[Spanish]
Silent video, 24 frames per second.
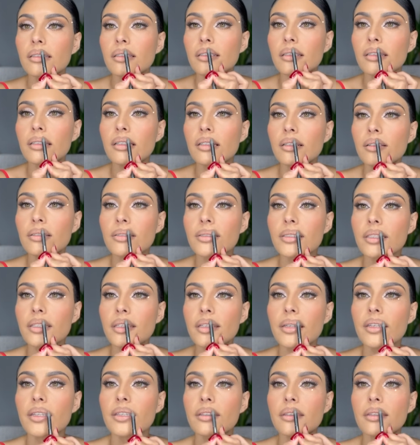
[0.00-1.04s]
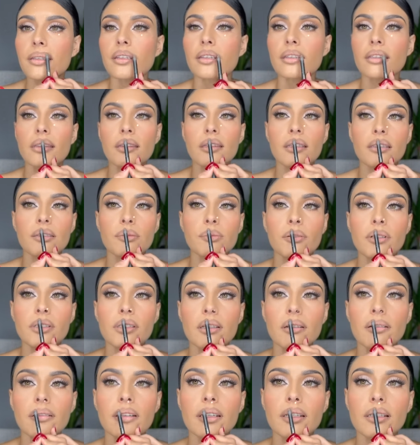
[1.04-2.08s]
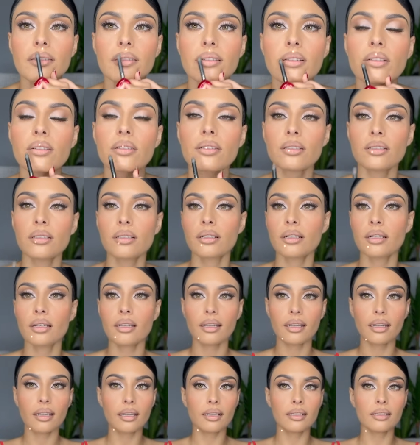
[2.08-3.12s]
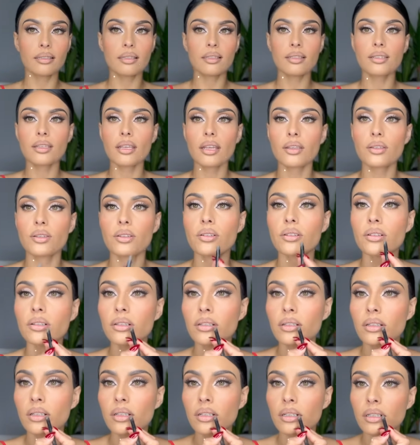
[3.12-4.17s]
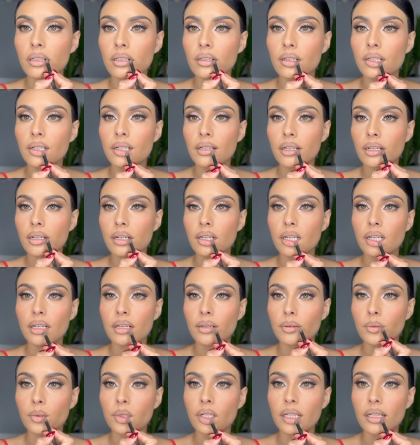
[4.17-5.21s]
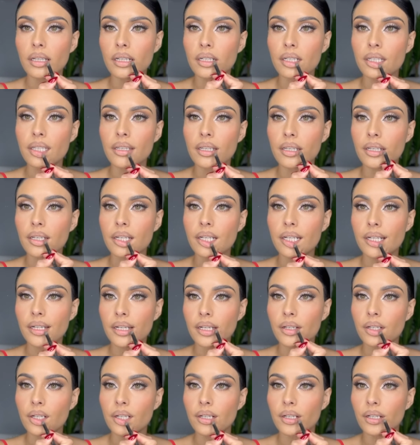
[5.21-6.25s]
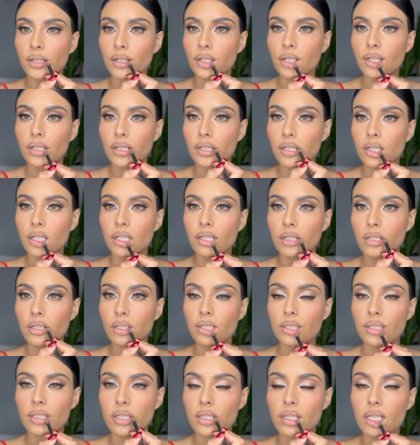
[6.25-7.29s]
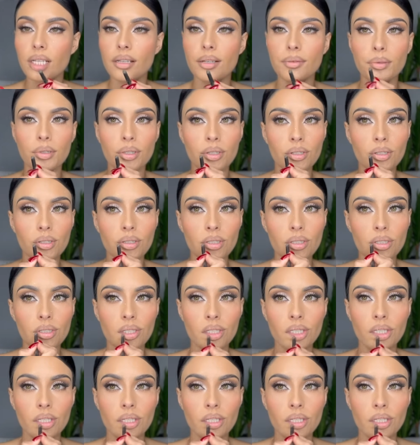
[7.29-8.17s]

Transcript: Y lo siguiente, después de haber hecho el diseño, voy a rellenar los labios